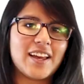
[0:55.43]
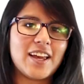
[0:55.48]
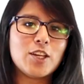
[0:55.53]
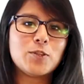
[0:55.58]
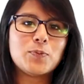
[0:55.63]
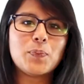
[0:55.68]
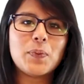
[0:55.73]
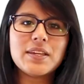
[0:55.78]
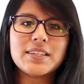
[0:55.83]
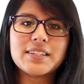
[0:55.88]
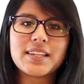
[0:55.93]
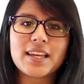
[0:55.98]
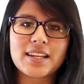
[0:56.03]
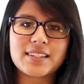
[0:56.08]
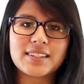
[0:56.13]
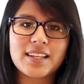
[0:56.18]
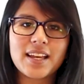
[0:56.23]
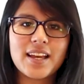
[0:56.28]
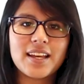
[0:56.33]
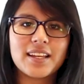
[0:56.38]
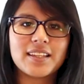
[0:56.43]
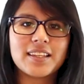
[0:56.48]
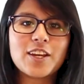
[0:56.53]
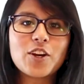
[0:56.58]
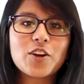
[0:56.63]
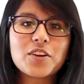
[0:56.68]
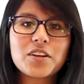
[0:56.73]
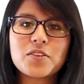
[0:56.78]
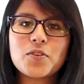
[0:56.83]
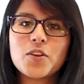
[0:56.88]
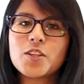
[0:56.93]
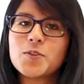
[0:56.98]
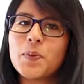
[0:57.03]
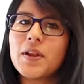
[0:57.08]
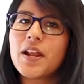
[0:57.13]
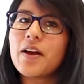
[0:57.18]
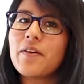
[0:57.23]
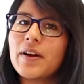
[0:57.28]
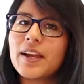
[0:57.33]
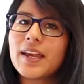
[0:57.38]
SpaceX dijo que no
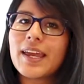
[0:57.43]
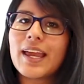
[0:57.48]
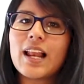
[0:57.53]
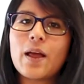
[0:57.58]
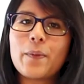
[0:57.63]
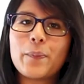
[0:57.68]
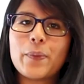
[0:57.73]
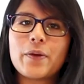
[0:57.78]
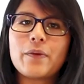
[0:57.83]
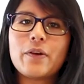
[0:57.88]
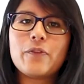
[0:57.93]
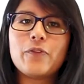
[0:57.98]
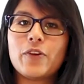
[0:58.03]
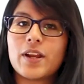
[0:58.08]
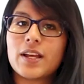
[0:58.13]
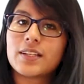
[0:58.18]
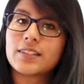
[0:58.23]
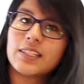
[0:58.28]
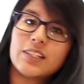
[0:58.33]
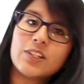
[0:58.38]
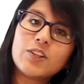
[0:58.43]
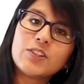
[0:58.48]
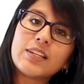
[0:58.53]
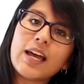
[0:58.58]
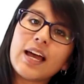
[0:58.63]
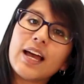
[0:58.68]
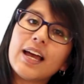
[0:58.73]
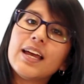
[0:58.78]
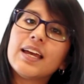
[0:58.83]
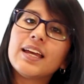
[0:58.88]
esperaban que la prueba fuera exitosa